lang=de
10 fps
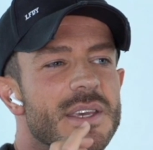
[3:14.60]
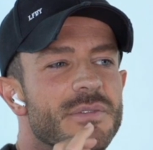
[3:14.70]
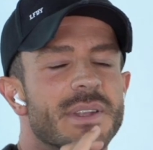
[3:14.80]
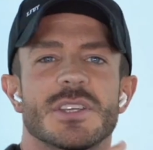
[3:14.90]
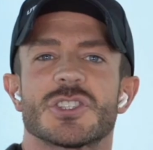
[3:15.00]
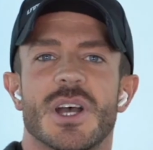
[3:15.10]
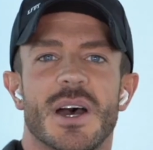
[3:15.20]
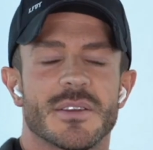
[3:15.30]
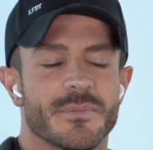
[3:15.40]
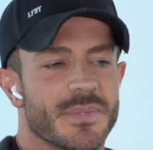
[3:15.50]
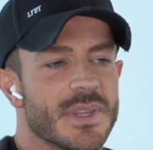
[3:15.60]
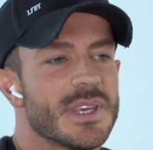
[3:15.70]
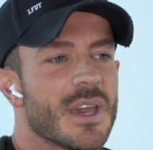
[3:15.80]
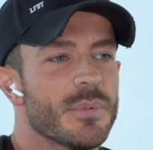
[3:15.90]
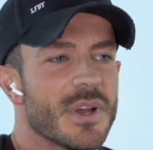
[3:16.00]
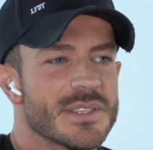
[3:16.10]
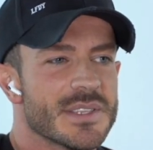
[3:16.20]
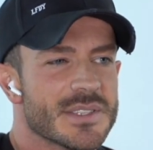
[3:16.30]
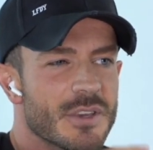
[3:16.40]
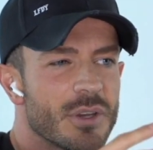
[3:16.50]
fand das schade. Ich habe, als
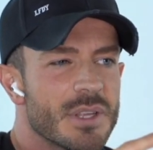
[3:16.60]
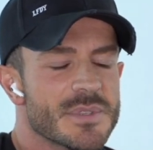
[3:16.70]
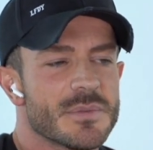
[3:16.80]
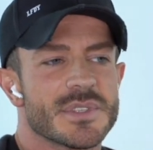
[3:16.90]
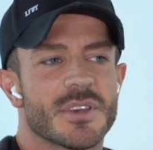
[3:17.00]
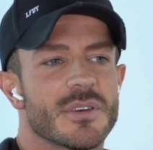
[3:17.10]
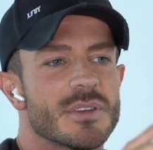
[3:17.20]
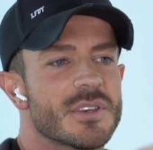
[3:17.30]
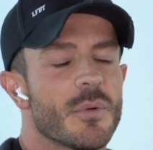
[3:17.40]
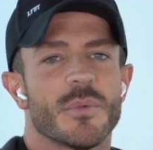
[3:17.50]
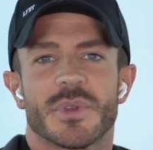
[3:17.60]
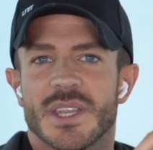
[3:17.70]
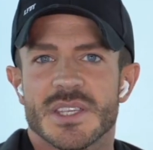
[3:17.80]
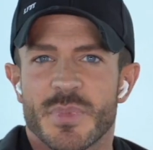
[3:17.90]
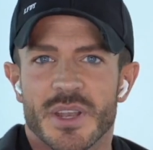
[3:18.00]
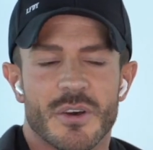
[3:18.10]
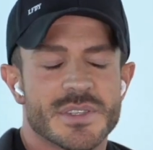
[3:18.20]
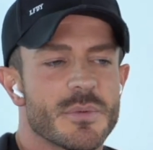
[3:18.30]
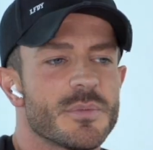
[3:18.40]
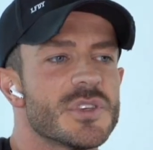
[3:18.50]
ich sie gehört habe, sie, sie, sie, kommt mit dem Trainingsplan
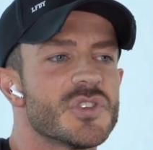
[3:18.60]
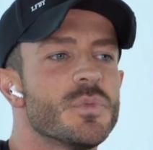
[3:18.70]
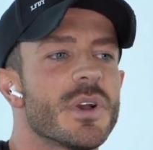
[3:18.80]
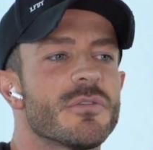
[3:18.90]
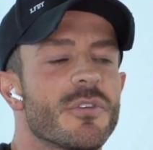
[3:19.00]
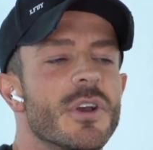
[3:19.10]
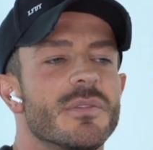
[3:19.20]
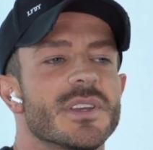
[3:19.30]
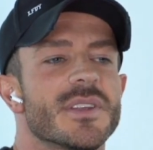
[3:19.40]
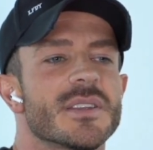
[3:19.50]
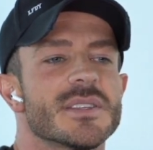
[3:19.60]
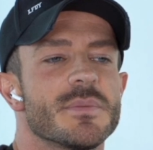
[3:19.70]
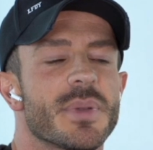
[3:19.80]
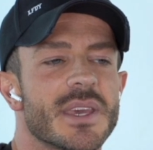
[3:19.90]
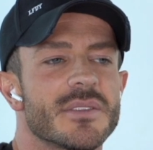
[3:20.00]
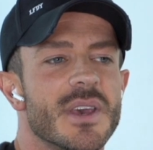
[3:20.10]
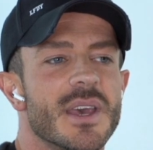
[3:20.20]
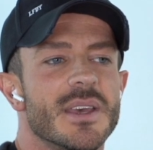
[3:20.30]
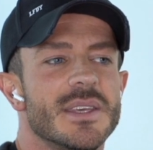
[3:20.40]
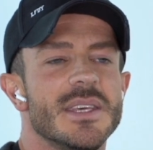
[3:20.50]
raus, habe ich mich super gefreut, weil ich dachte, sie bringt
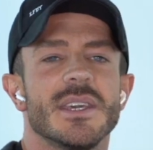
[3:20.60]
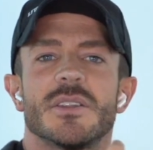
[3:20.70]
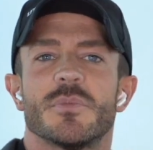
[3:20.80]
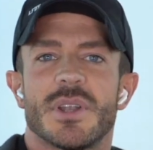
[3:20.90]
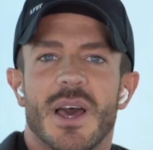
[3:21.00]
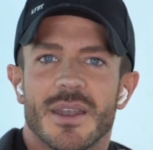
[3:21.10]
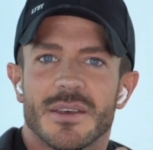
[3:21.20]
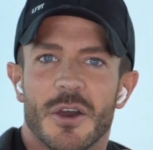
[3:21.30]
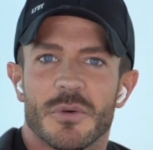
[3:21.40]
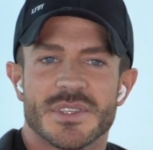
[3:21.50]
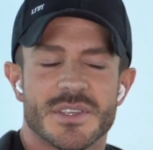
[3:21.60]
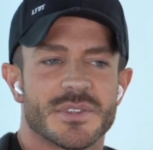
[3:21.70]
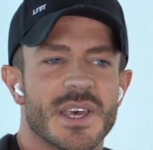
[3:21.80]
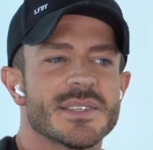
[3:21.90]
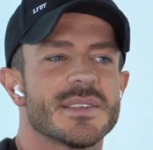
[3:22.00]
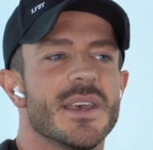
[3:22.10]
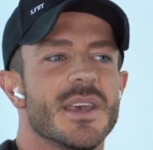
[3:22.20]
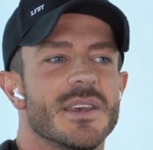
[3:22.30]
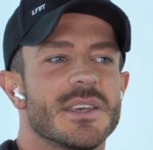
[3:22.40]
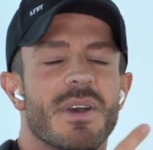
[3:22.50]
ihren Plan raus. Also das,
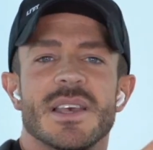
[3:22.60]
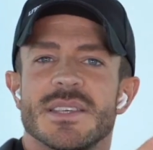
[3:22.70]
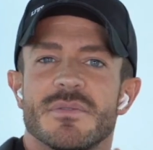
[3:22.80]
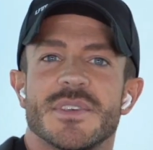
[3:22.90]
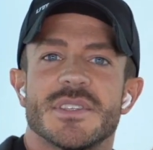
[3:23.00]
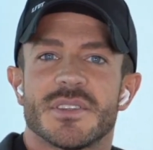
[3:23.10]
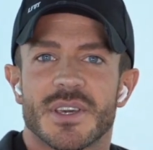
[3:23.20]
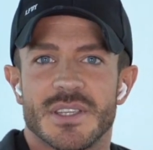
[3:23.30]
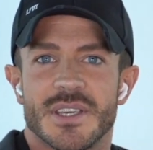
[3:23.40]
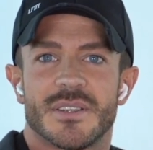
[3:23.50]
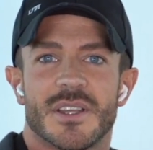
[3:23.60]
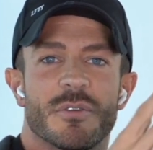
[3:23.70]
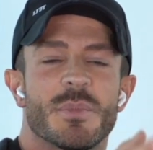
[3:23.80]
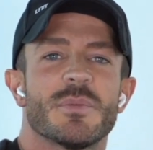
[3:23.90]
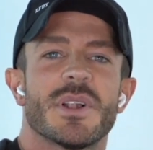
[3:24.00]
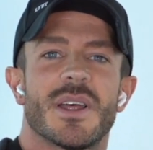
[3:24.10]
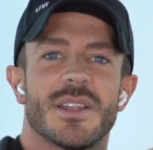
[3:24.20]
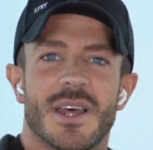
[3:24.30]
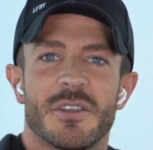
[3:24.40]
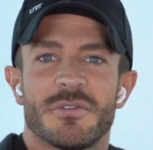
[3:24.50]
ich weiß ja, wie sie trainiert hat. Wenn man mal an
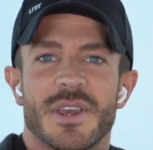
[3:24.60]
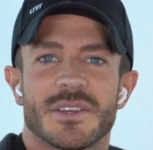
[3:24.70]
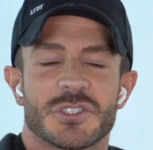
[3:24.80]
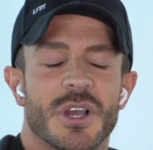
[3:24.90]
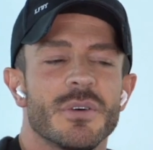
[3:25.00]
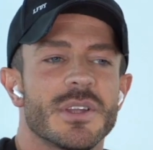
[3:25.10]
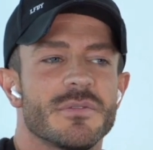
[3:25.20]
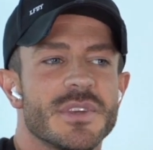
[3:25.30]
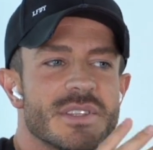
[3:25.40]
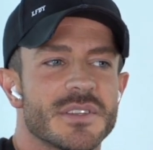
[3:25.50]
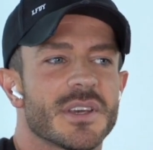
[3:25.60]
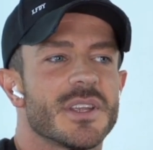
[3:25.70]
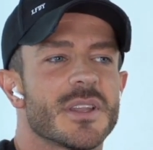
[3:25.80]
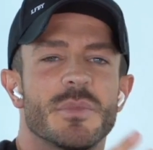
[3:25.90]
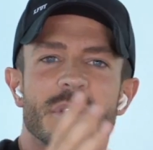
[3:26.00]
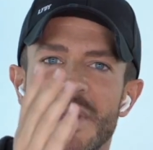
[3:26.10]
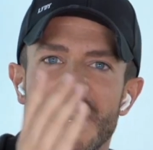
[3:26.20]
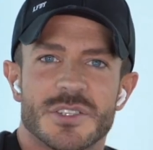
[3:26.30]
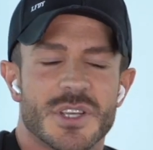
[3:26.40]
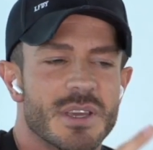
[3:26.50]
den Anfängen geschaut hat, wie sie trainiert hat, mit dem,
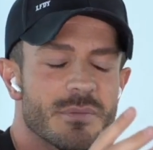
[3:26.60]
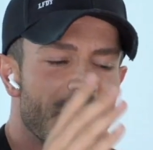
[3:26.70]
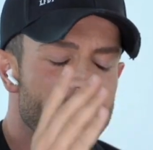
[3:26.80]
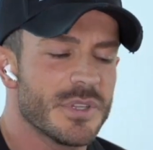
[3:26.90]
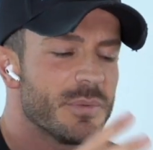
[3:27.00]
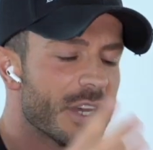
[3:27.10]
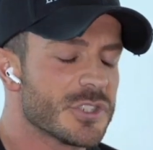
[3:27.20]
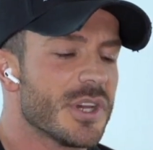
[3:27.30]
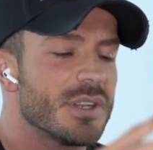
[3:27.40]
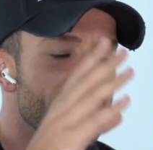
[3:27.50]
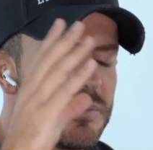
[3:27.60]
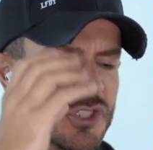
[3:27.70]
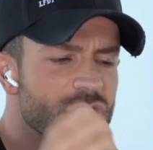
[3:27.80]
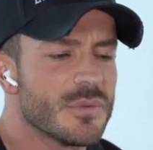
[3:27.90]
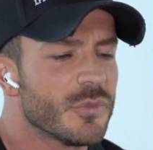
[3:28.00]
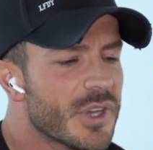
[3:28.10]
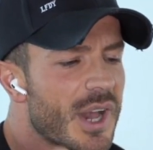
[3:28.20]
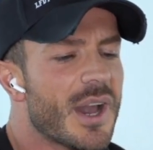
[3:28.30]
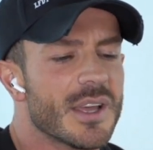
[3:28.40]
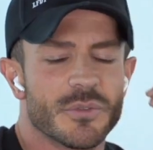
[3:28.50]
Air, äh, mit in dem Gym und
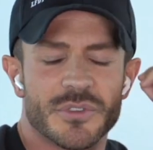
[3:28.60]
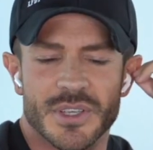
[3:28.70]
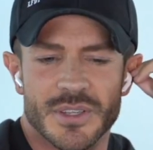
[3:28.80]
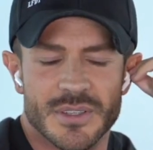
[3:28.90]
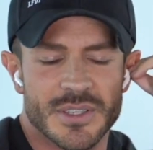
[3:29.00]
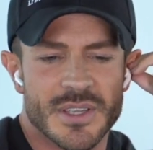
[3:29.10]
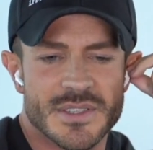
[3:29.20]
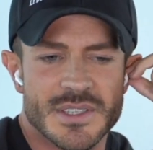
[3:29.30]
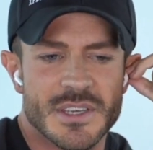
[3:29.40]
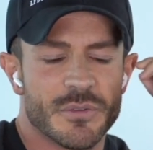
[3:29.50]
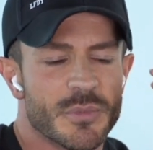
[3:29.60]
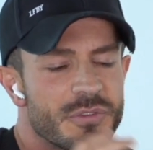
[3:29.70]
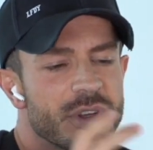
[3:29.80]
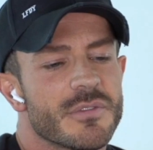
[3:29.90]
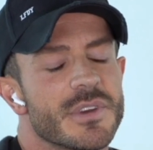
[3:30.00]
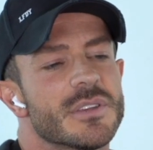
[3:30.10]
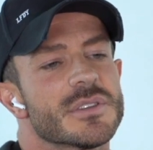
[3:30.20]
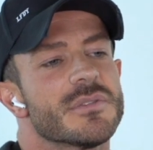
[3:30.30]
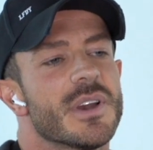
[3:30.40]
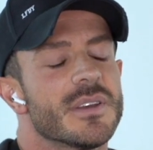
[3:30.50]
hart und äh, intensiv und mit viel Gewicht
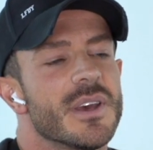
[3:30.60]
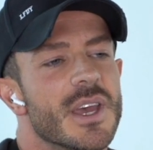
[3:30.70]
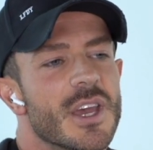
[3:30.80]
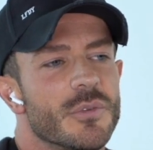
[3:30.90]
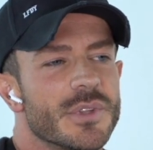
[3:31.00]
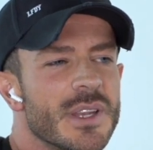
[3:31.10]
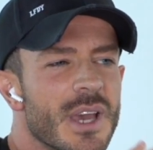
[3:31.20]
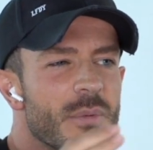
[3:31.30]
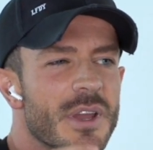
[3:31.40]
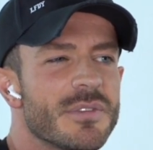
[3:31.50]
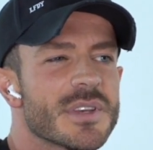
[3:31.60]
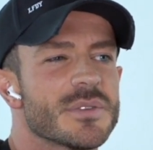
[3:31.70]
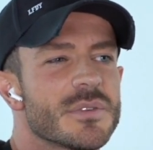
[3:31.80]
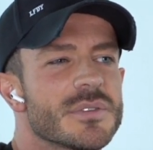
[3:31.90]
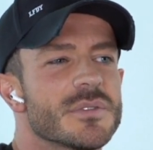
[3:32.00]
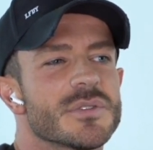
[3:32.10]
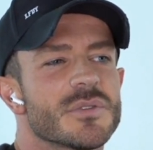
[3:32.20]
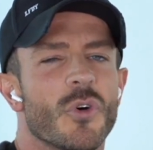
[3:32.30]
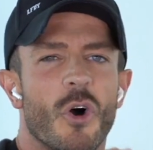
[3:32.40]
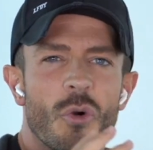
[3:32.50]
und so weiter. Und dann kam einfach so ein, so ein, so
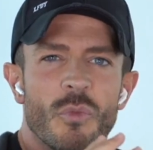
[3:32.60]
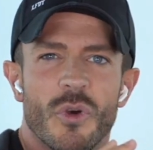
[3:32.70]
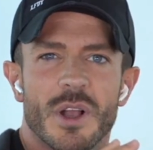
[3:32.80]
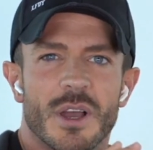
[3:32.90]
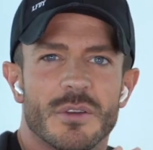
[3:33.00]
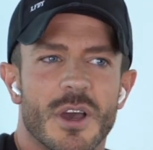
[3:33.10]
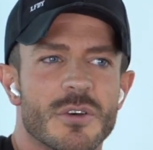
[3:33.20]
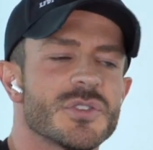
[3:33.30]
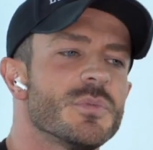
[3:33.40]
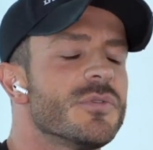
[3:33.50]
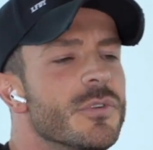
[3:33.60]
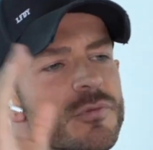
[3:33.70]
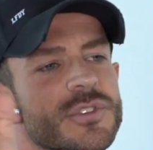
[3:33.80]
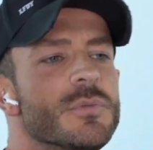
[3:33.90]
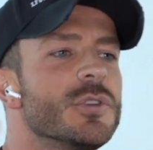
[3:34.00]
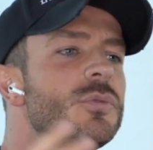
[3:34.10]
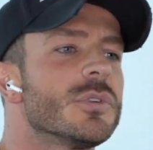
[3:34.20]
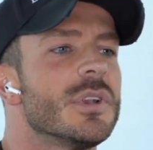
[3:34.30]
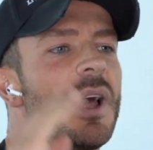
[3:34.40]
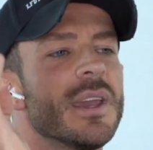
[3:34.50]
ein Homeworkout raus, so mit 15
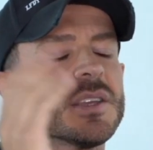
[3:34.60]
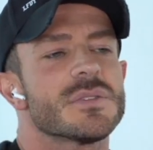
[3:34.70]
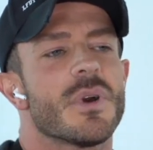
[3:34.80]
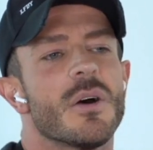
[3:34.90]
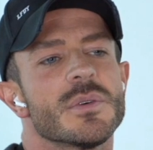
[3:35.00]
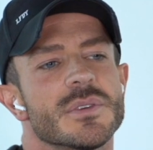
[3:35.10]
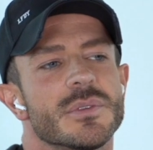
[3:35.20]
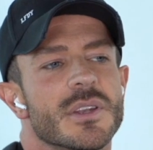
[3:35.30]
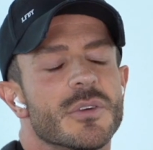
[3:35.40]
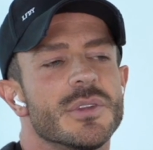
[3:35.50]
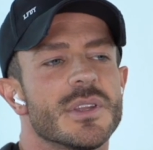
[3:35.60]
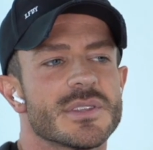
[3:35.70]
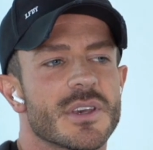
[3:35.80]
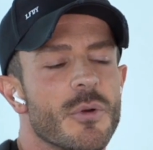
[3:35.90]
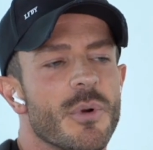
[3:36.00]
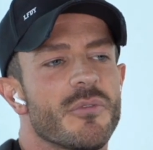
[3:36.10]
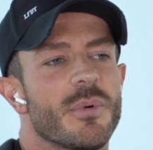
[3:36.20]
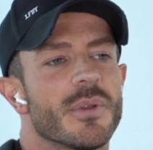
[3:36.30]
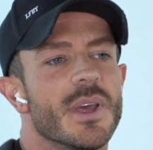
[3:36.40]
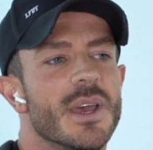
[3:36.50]
Minuten leicht zu Hause und dann könnt ihr diesen Körper
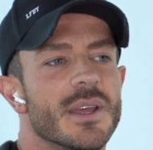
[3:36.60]
aufbauen.